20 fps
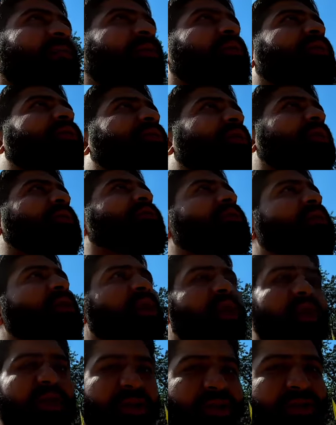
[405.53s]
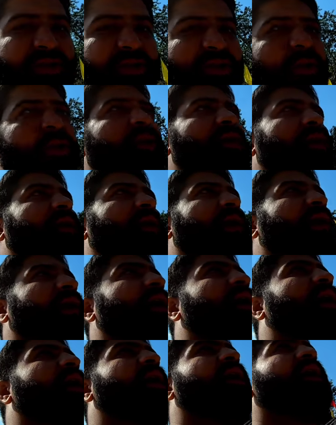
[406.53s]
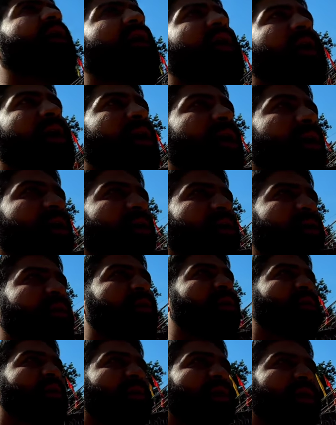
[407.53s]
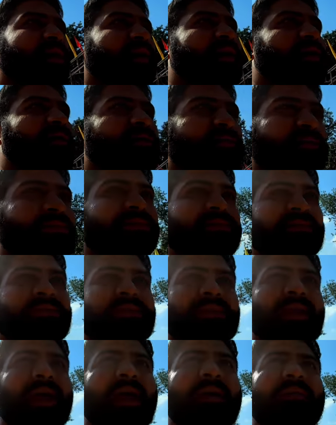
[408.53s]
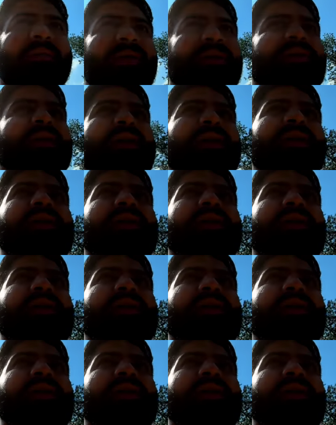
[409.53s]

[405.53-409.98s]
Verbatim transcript: पोर्शन जो है ना रिस्टोर किया गया है क्योंकि टाइम के साथ